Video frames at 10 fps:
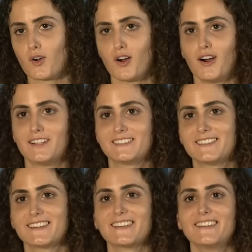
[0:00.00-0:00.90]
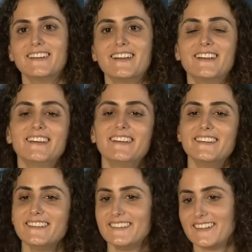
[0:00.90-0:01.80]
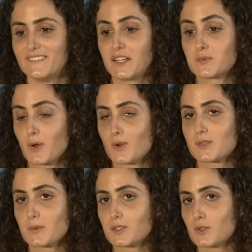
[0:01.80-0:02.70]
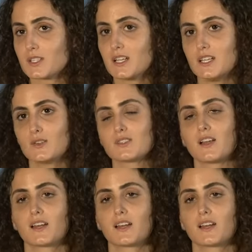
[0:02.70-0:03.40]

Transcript: Córcega. E a mesma coisa para Dois Rios, né?